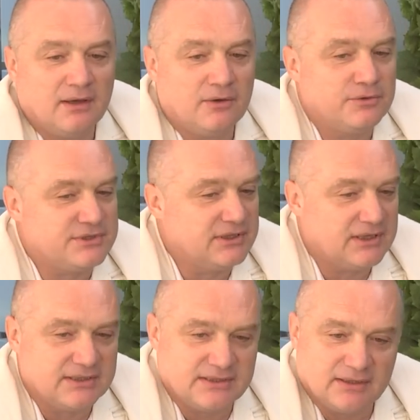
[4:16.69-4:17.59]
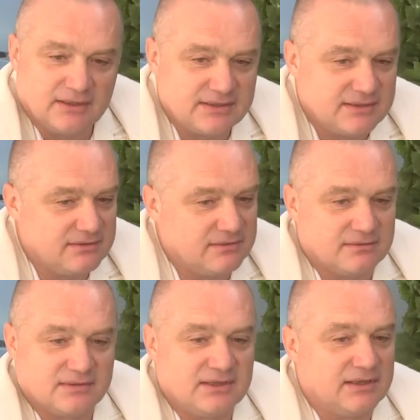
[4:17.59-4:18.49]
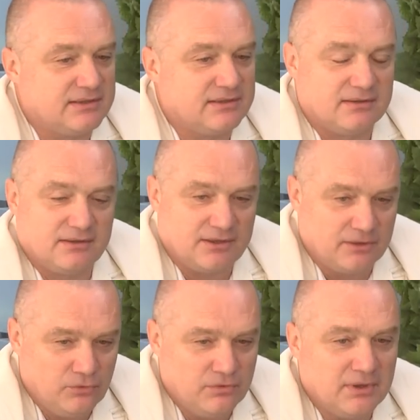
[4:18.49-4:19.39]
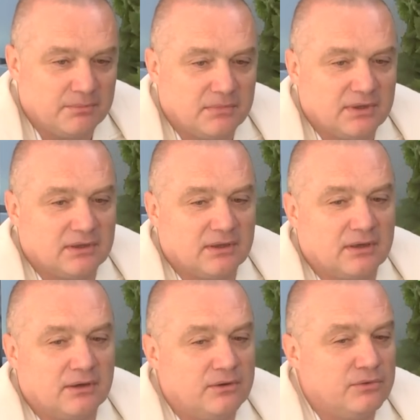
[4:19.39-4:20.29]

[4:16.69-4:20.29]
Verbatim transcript: Очень хотелось э, стать хирургом, э,